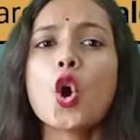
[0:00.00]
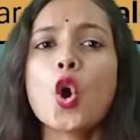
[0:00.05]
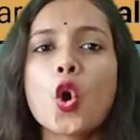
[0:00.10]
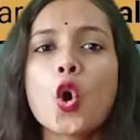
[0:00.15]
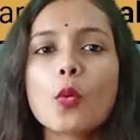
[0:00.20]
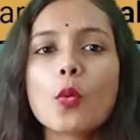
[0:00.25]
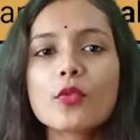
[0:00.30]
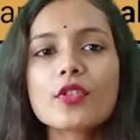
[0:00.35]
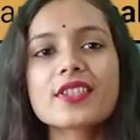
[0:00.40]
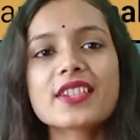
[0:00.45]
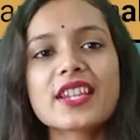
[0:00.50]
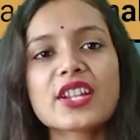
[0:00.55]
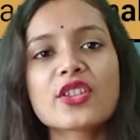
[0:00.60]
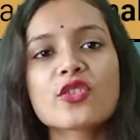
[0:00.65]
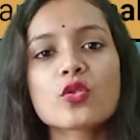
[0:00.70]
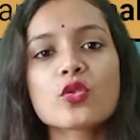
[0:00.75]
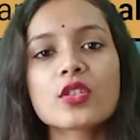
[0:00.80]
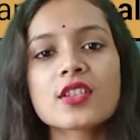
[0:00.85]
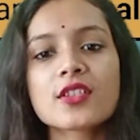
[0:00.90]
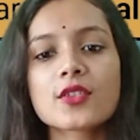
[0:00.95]

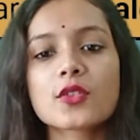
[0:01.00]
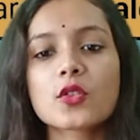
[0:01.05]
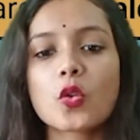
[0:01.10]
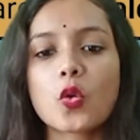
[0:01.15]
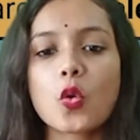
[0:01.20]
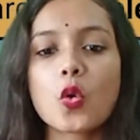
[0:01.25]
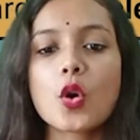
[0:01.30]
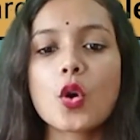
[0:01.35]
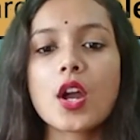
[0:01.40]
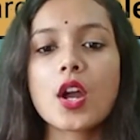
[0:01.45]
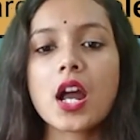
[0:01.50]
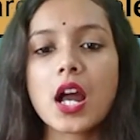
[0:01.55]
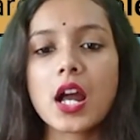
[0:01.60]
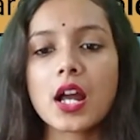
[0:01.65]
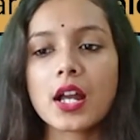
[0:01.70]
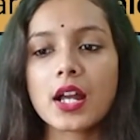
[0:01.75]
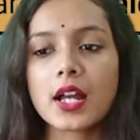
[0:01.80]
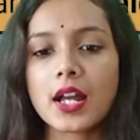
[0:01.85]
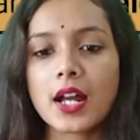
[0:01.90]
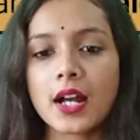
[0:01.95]
होमोसेक्सुअल्स को
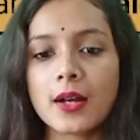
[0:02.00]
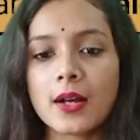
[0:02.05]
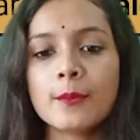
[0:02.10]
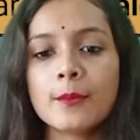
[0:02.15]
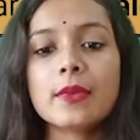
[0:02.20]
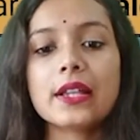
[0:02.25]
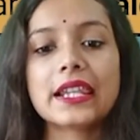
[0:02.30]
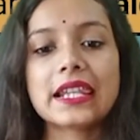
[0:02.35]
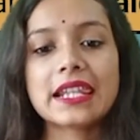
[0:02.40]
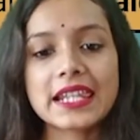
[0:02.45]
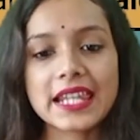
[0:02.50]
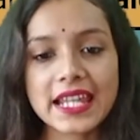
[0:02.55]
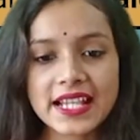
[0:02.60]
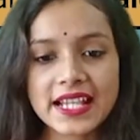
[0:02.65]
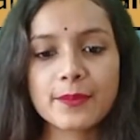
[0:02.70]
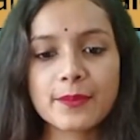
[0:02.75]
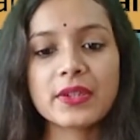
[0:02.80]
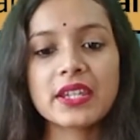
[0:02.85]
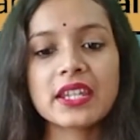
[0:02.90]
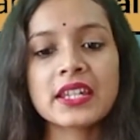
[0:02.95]
हम
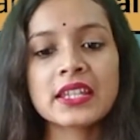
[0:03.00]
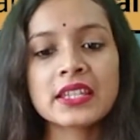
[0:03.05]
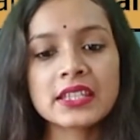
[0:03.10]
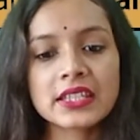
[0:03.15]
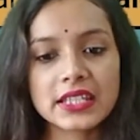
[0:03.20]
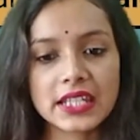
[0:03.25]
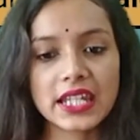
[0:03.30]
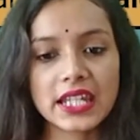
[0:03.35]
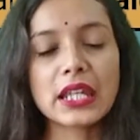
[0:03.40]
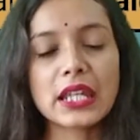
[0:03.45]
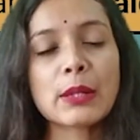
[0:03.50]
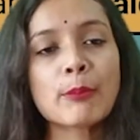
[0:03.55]
लेस्बियन गे